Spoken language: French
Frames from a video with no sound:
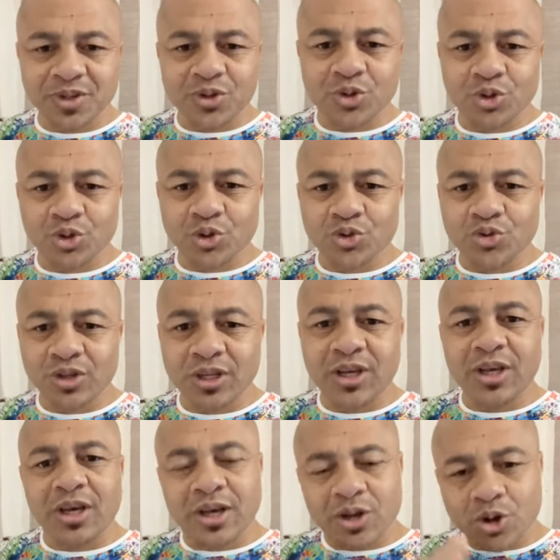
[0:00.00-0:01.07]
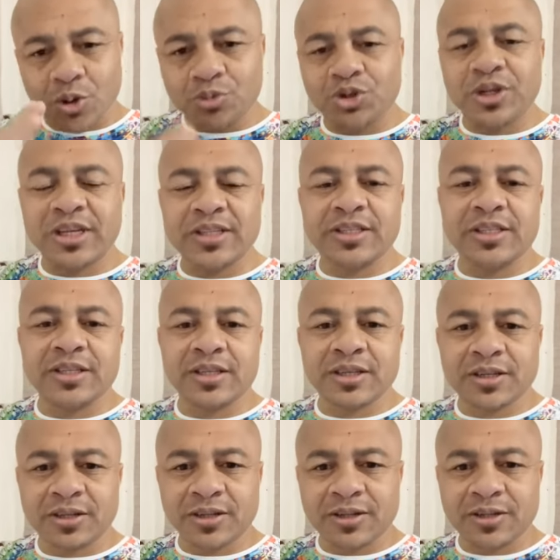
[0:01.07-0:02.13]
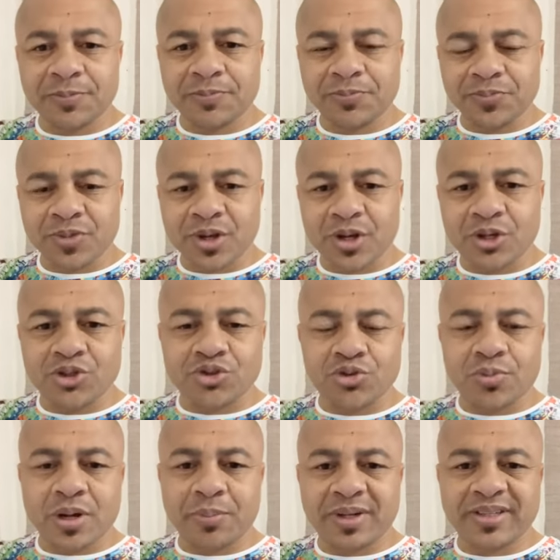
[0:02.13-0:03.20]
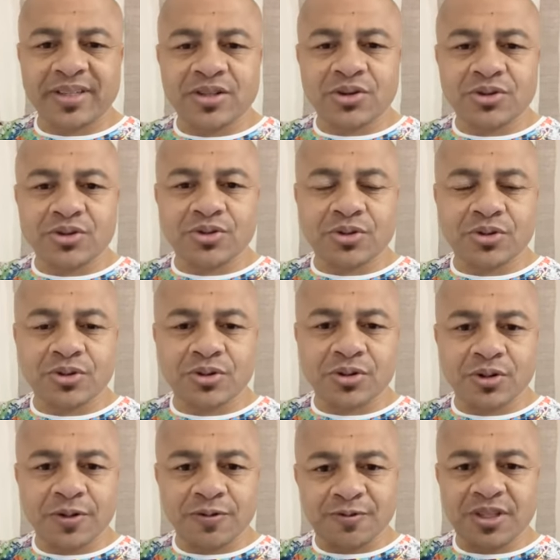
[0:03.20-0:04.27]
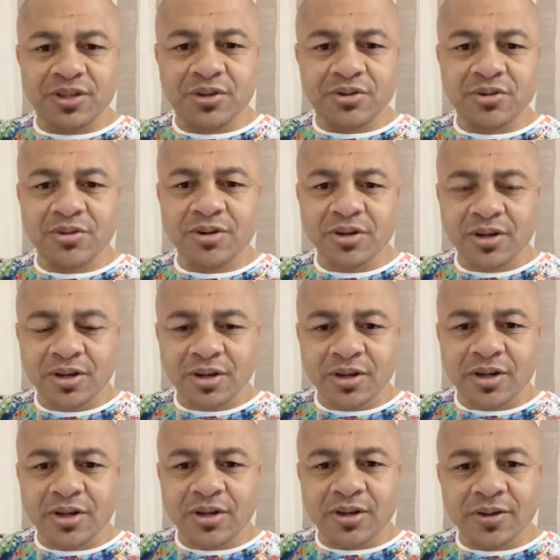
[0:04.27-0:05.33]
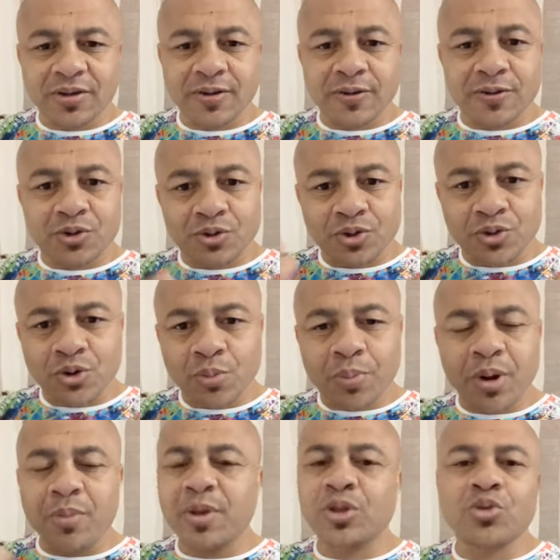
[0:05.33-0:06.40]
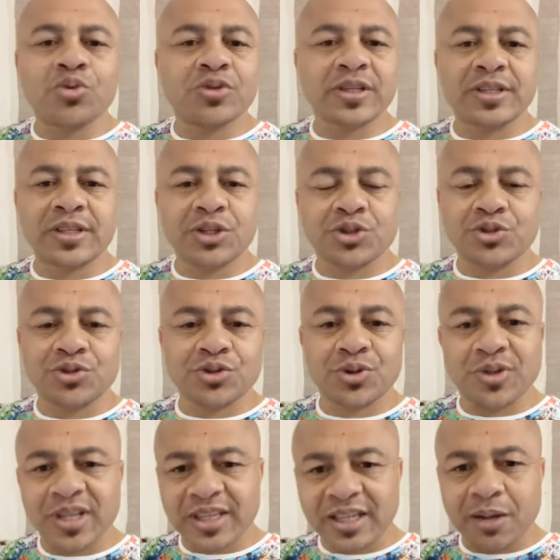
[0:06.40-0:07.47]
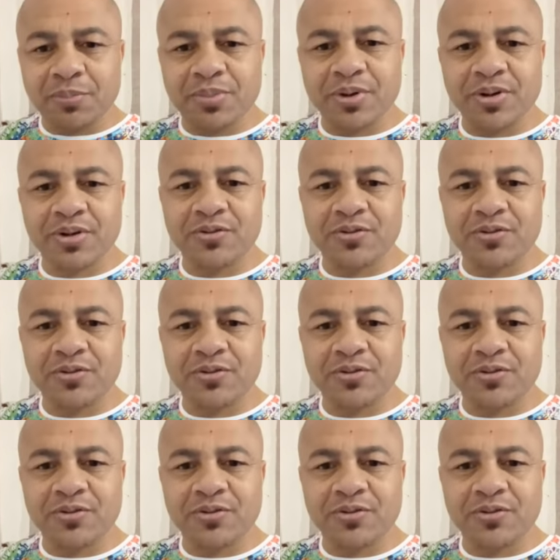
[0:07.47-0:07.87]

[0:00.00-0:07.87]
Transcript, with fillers: Aujourd'hui, comme je l'ai dit... Euh, euh, sur ma précédente euh, vidéo euh, que le premier tour, c'était juste une étape.